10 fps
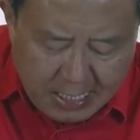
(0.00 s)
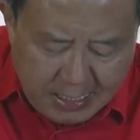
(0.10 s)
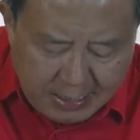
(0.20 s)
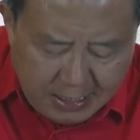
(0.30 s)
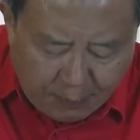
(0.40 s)

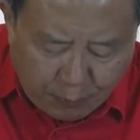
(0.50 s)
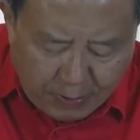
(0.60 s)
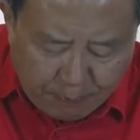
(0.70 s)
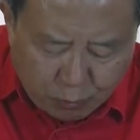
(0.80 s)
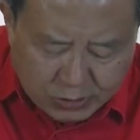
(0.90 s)
Dan dia
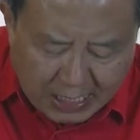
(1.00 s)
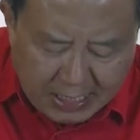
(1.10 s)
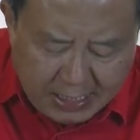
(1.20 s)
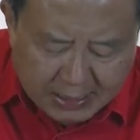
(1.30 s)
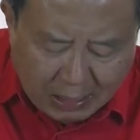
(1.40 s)
punya perusahaan
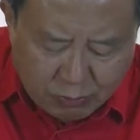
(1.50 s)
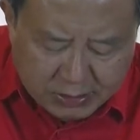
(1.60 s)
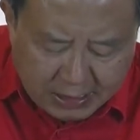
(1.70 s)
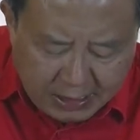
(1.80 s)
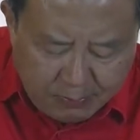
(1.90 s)
di tahun
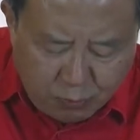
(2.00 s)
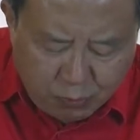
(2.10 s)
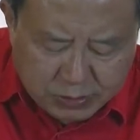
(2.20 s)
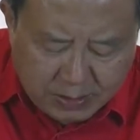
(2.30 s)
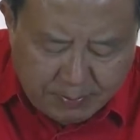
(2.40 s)

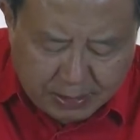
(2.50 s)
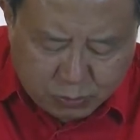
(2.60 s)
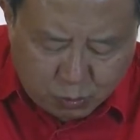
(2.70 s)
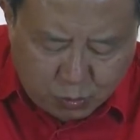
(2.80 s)
1970